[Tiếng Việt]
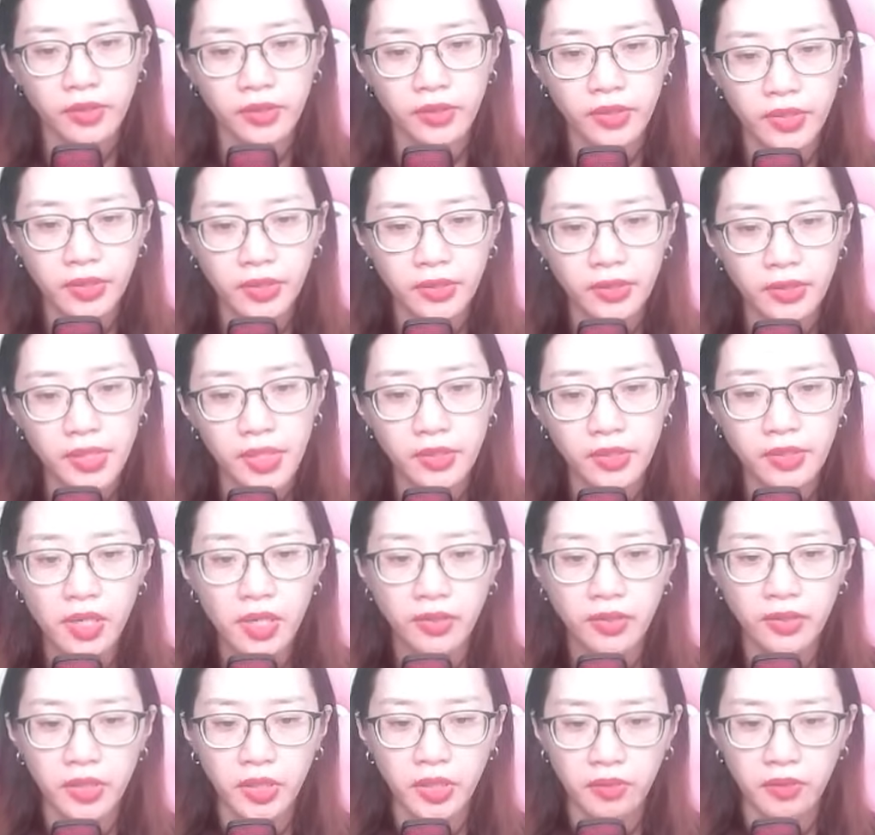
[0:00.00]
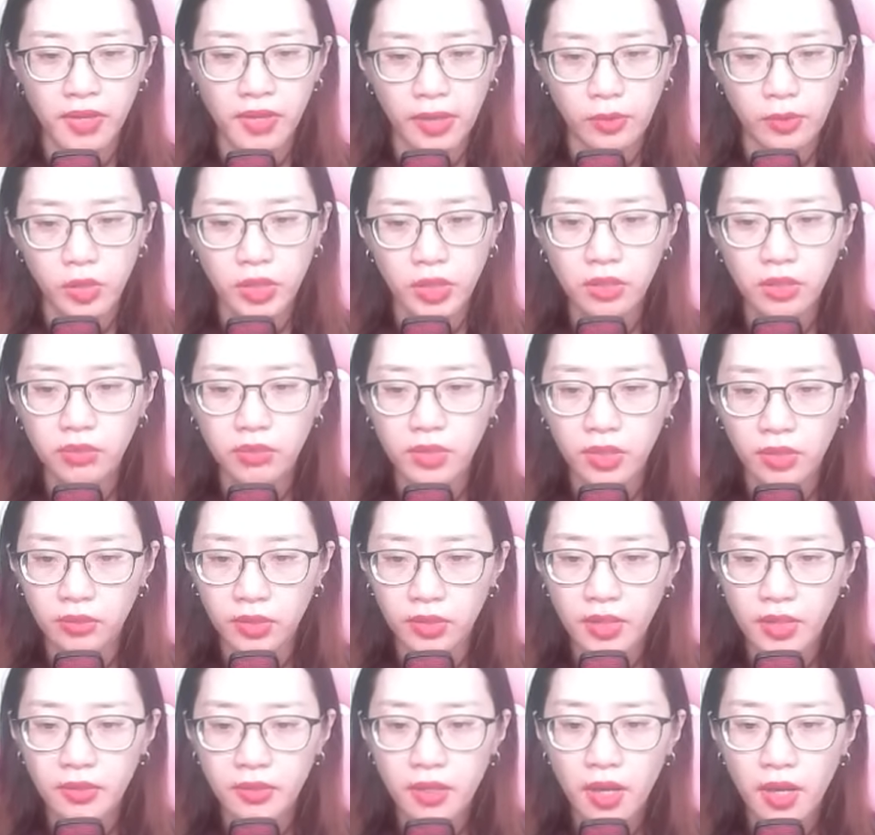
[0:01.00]
Nhưng chỉ cần dựa vào sức
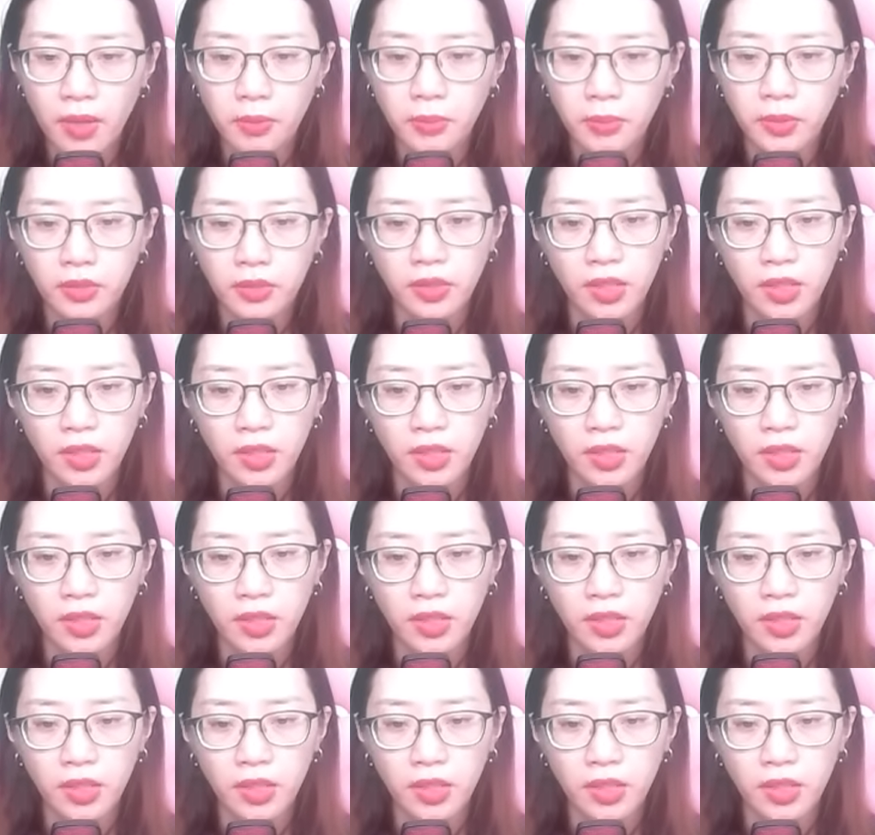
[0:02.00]
lực tích góp